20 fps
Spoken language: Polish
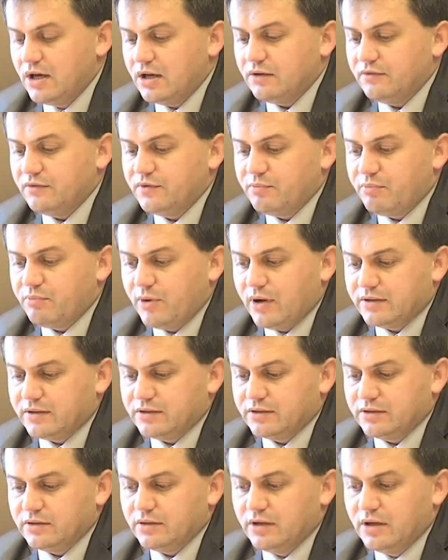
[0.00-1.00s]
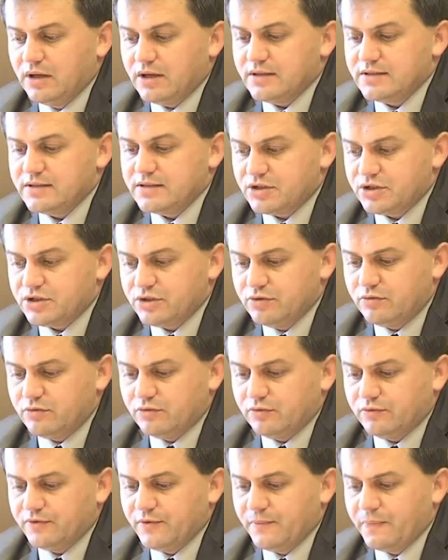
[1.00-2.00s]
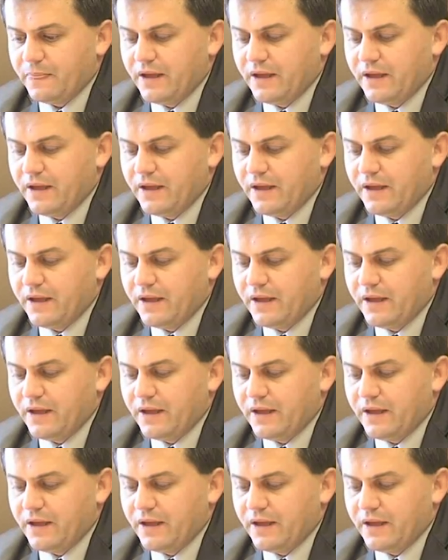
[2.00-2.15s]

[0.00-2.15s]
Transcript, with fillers: wypłaty zasiłków.